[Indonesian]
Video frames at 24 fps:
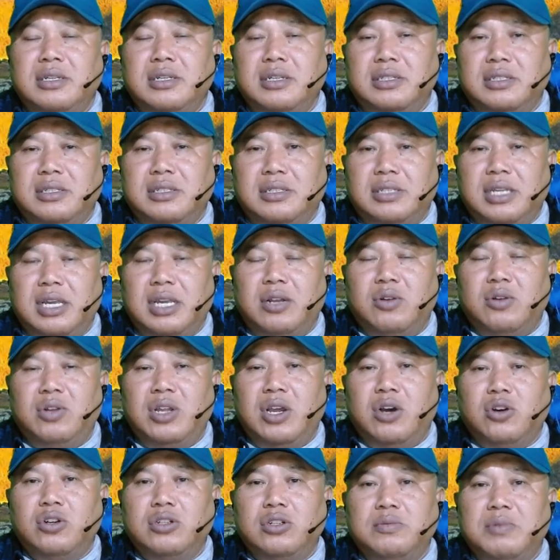Saya Rudy
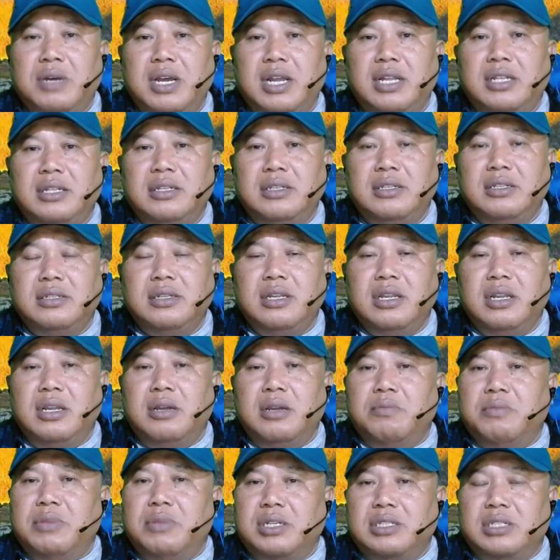Agusman
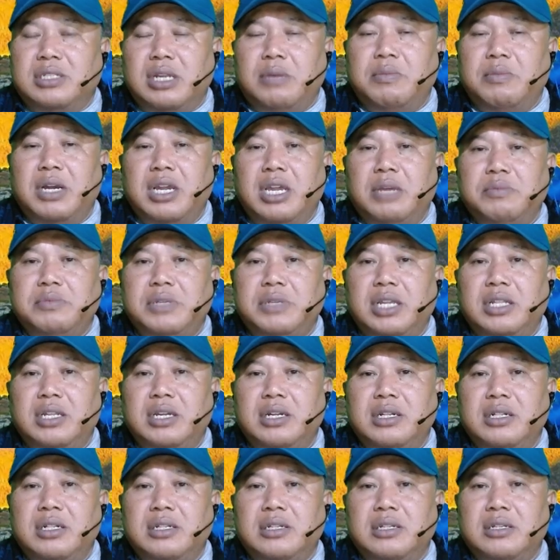bersama Gap
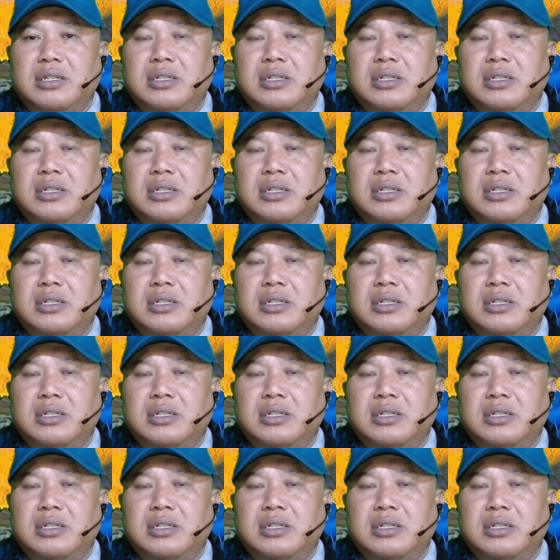Channel.